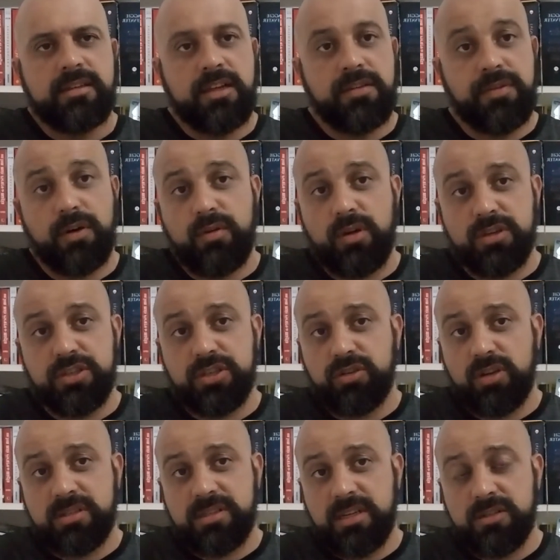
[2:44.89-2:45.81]
E ver qual é
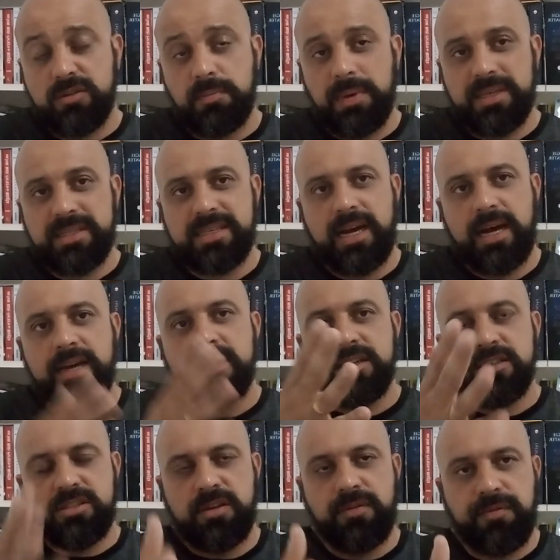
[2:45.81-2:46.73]
diagnóstico eles vão passar.
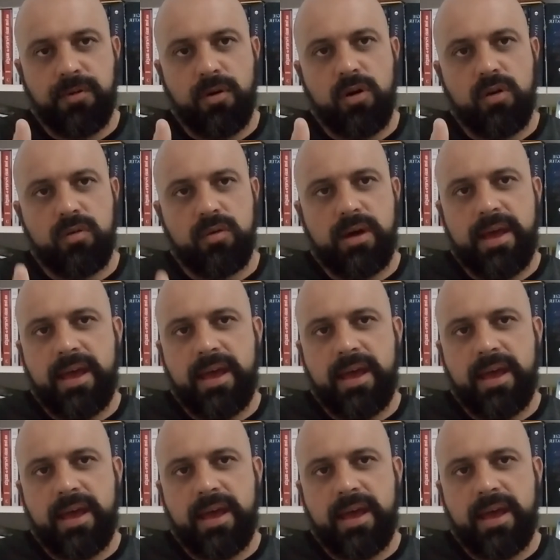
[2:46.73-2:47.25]
Se for